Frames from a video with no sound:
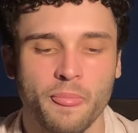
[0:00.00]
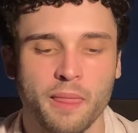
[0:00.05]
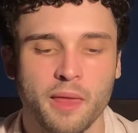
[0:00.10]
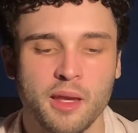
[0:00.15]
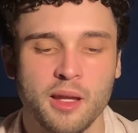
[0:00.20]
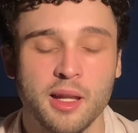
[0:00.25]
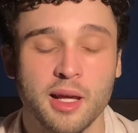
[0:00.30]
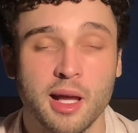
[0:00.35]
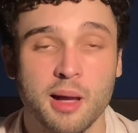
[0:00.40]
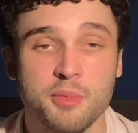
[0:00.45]

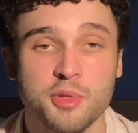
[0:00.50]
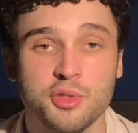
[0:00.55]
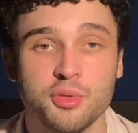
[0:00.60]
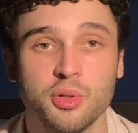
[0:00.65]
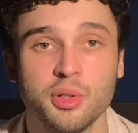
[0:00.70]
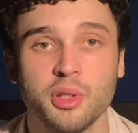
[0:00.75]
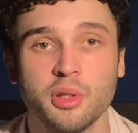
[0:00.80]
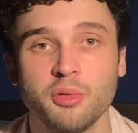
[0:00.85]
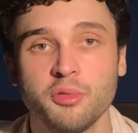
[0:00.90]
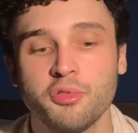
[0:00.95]
ele acaba se
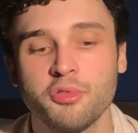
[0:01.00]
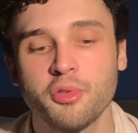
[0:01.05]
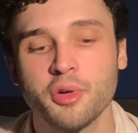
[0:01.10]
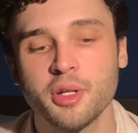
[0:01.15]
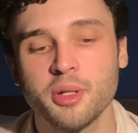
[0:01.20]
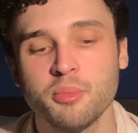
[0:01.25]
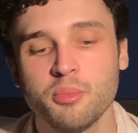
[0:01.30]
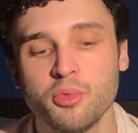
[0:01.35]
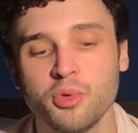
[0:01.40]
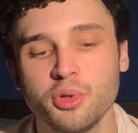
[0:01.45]
tornando um
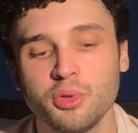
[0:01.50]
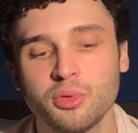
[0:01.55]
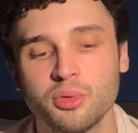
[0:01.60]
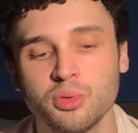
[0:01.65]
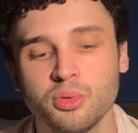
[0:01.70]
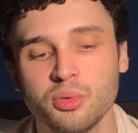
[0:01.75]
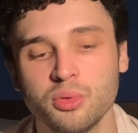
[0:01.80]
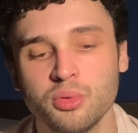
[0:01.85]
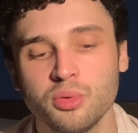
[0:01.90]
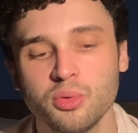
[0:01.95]
fone muito
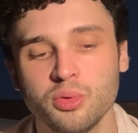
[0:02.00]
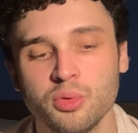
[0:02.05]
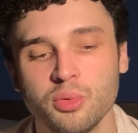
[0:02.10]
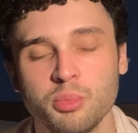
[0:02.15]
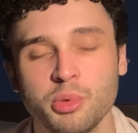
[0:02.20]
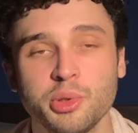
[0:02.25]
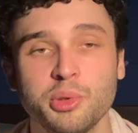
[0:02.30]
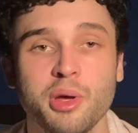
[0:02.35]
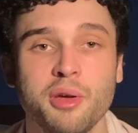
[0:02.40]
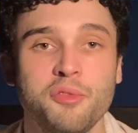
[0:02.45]

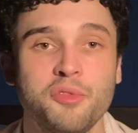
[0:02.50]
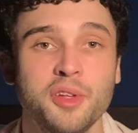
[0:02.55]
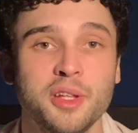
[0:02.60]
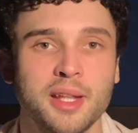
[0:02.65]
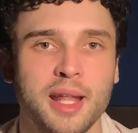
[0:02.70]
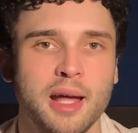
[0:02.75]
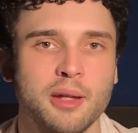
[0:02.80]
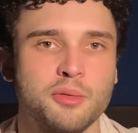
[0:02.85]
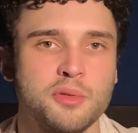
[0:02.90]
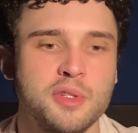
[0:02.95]
muito
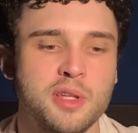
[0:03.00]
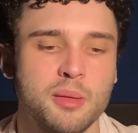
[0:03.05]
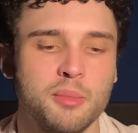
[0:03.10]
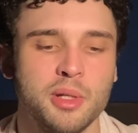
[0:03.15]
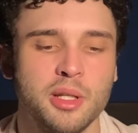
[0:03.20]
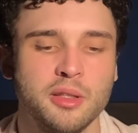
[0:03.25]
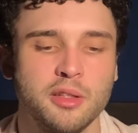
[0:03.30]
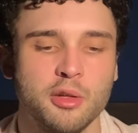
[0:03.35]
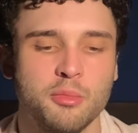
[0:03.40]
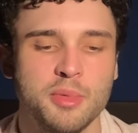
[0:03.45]
refinado, sabe?
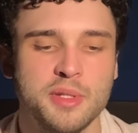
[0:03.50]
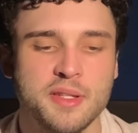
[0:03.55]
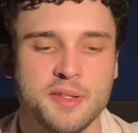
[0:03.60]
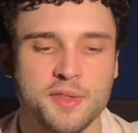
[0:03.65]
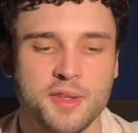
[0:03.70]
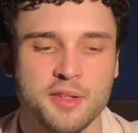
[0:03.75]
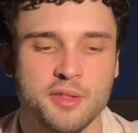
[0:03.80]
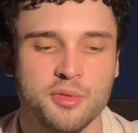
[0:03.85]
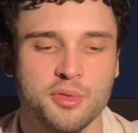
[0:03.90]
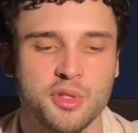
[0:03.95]
Ele tem uma
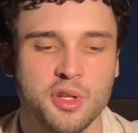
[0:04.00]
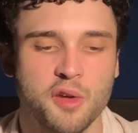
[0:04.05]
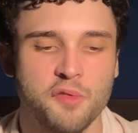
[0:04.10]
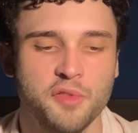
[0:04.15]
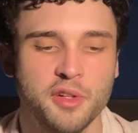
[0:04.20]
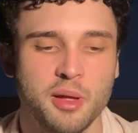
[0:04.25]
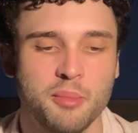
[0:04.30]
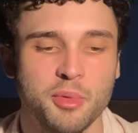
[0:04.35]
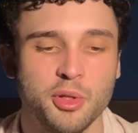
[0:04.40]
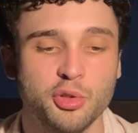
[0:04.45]
sensação de
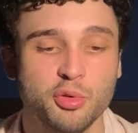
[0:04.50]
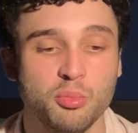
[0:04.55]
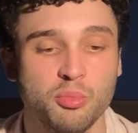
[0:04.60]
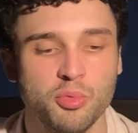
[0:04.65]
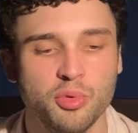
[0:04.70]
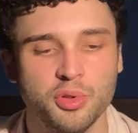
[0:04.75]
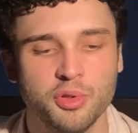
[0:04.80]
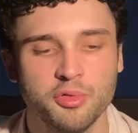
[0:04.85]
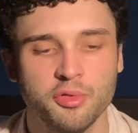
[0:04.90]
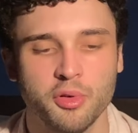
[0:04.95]
refinamento
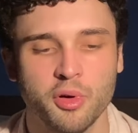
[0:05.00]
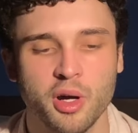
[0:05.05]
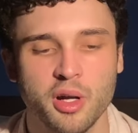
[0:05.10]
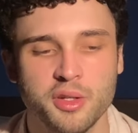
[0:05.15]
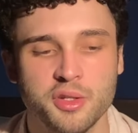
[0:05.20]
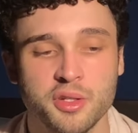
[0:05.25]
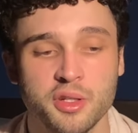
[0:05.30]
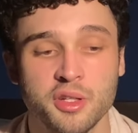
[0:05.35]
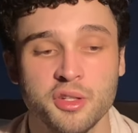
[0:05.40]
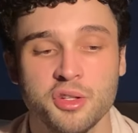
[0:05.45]
muito
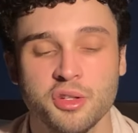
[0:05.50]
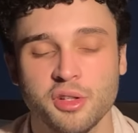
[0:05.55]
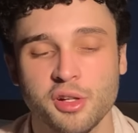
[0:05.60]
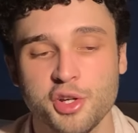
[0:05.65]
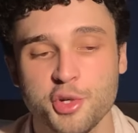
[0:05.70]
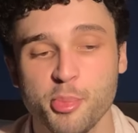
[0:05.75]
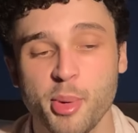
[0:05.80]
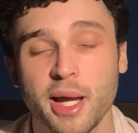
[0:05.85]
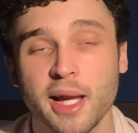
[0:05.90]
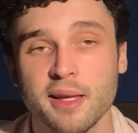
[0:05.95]
forte e de
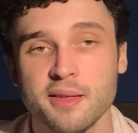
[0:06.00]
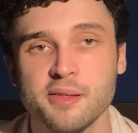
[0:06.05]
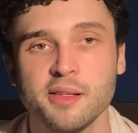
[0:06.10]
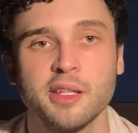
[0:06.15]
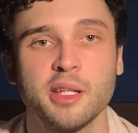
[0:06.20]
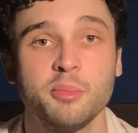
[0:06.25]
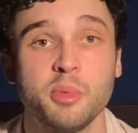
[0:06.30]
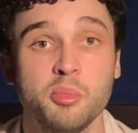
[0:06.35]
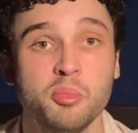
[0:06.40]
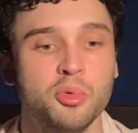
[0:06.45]
transparência
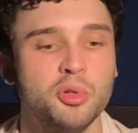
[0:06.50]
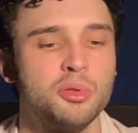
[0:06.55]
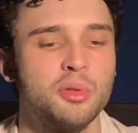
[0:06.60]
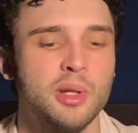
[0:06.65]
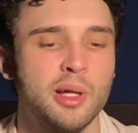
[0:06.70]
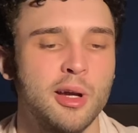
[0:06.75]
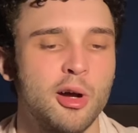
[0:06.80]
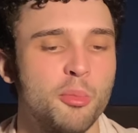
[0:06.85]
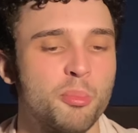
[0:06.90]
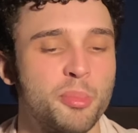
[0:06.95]
também muito
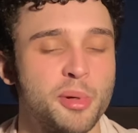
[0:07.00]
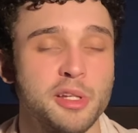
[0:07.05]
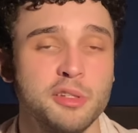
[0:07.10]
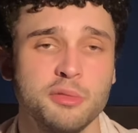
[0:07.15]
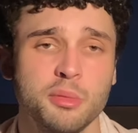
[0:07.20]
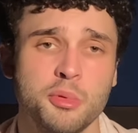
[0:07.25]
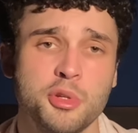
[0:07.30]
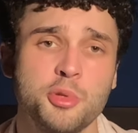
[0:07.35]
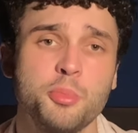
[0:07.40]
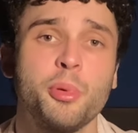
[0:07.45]
legal,
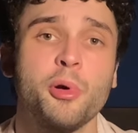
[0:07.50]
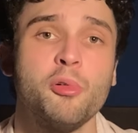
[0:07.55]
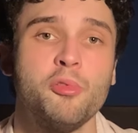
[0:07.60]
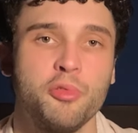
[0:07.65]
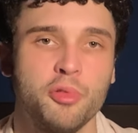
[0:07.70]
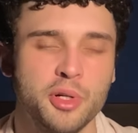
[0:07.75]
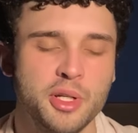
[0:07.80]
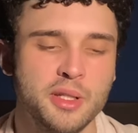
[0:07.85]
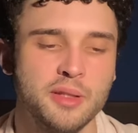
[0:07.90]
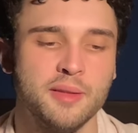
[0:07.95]
principalmente para um
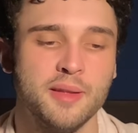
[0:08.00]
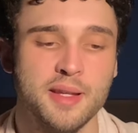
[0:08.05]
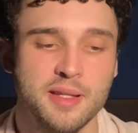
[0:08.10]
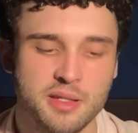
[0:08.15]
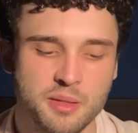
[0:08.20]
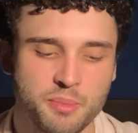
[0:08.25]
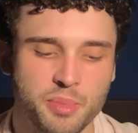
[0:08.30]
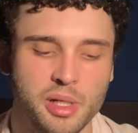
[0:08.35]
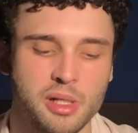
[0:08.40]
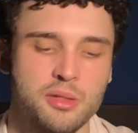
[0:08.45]
fone
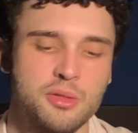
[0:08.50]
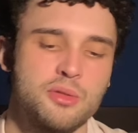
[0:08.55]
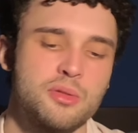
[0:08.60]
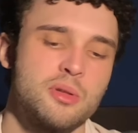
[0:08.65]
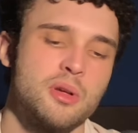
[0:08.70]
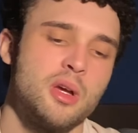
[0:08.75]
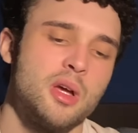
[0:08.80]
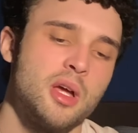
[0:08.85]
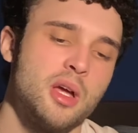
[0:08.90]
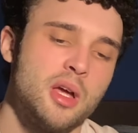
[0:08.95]
desse preço.
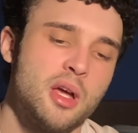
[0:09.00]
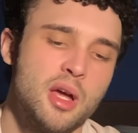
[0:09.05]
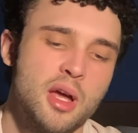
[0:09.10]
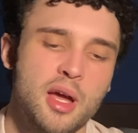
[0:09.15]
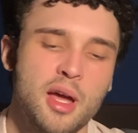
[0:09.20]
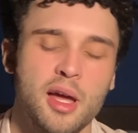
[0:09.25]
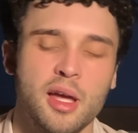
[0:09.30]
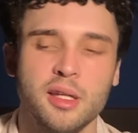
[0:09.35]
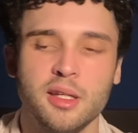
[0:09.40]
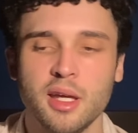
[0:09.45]

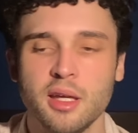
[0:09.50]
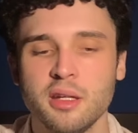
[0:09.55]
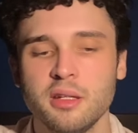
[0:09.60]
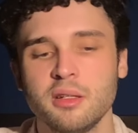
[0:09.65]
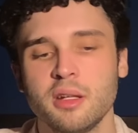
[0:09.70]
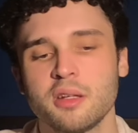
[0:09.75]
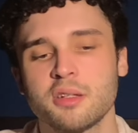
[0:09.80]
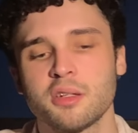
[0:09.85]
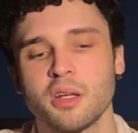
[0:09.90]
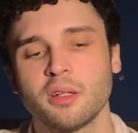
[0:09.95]
E aí, né, já